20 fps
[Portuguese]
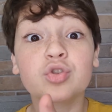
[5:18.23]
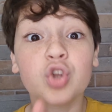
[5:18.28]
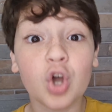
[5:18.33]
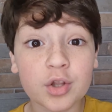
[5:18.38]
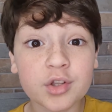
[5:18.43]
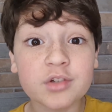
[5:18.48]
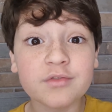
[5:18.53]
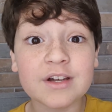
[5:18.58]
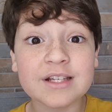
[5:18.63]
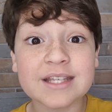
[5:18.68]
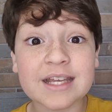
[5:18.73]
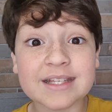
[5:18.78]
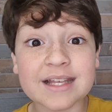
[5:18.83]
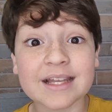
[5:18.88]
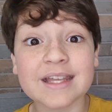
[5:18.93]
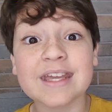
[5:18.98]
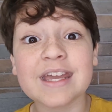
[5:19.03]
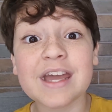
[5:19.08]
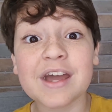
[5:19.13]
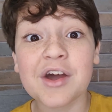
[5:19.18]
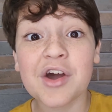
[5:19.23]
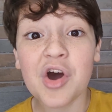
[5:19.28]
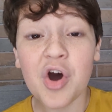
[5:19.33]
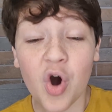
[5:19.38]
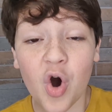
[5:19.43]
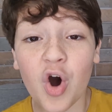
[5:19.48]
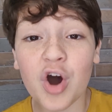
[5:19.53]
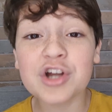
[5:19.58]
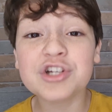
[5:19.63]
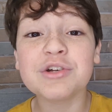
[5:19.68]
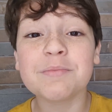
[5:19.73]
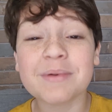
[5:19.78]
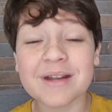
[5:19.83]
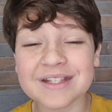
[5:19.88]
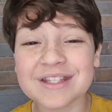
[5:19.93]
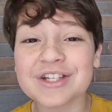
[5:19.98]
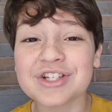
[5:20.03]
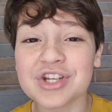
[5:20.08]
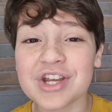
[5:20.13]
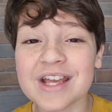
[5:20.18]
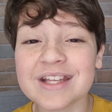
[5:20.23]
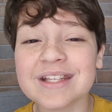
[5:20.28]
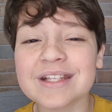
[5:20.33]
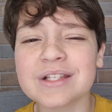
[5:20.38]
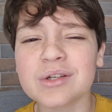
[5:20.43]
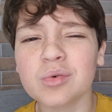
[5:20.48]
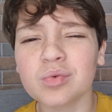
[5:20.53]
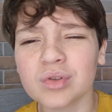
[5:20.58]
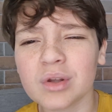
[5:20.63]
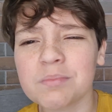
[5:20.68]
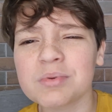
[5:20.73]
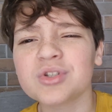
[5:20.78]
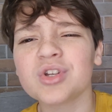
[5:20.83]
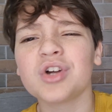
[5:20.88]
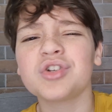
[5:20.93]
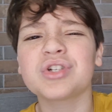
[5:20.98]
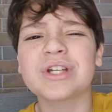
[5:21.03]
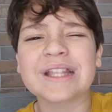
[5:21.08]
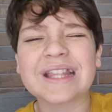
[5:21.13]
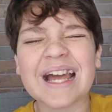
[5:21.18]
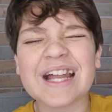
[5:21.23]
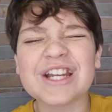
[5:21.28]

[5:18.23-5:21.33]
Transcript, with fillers: todos vocês aqui hoje para assistir esse segundo episódio que tá